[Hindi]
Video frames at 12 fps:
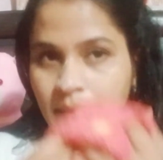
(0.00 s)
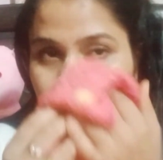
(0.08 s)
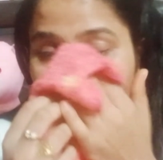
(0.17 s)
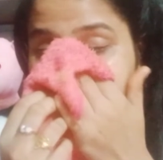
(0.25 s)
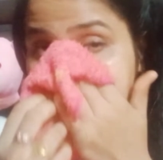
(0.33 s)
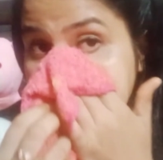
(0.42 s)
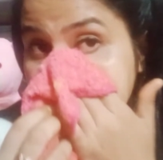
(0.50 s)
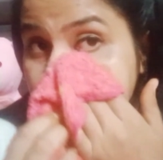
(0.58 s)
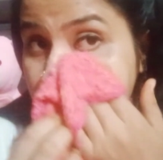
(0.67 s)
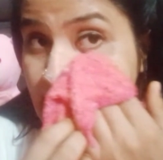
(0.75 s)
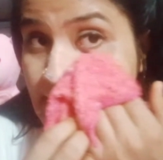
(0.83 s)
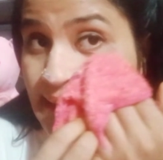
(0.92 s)
तो आपको
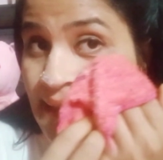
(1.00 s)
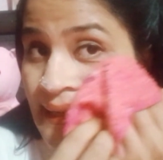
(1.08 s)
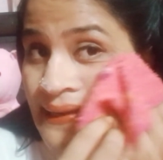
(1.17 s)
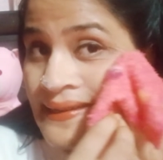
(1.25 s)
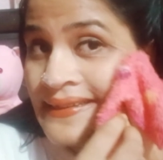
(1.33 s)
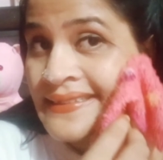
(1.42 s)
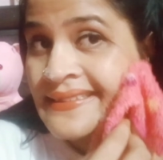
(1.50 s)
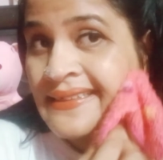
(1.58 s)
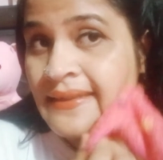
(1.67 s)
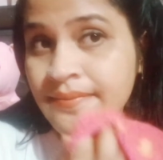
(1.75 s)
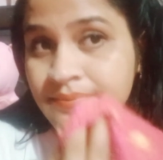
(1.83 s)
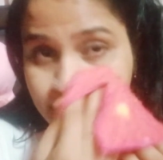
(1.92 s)
इस तरीके से
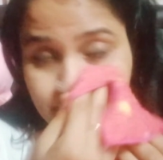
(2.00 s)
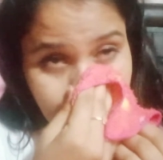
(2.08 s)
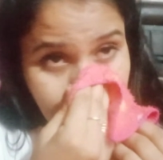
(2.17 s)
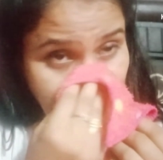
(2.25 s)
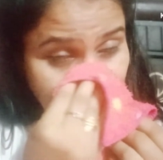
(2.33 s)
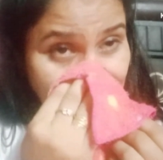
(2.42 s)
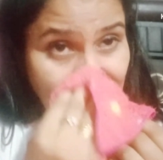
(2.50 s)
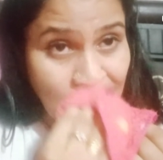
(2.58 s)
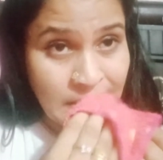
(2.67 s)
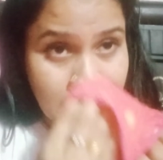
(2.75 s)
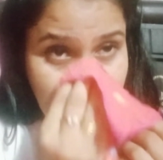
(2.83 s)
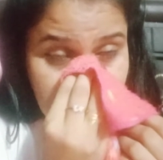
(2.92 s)
हैंकी से
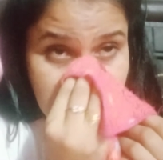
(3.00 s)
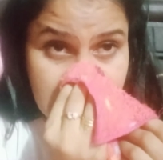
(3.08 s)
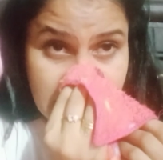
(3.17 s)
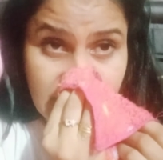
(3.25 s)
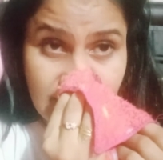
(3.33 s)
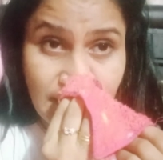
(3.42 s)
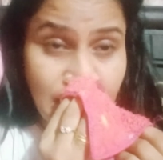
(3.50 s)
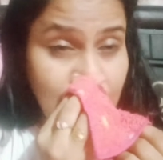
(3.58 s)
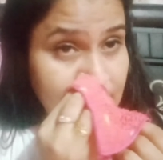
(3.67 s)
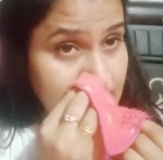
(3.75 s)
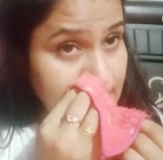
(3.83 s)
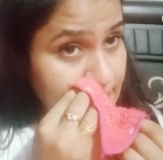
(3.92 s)
इसको अच्छे
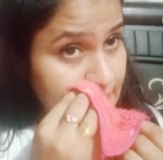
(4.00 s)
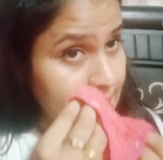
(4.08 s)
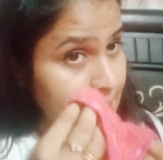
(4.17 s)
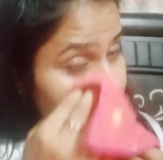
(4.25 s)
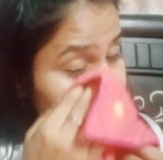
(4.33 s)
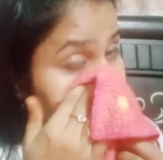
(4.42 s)
से पोष लेना